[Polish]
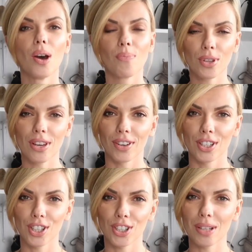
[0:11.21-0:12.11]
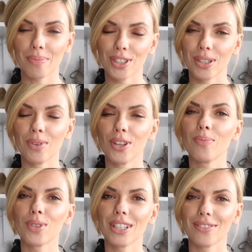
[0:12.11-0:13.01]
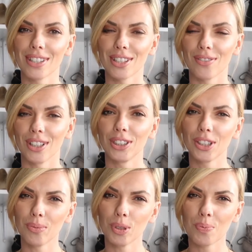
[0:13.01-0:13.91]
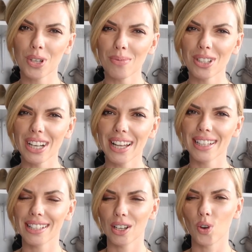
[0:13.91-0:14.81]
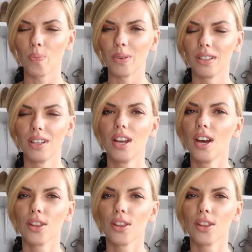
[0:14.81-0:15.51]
Ponieważ jeżeli będziemy dobrze inwestować i robić przemyślane zakupy,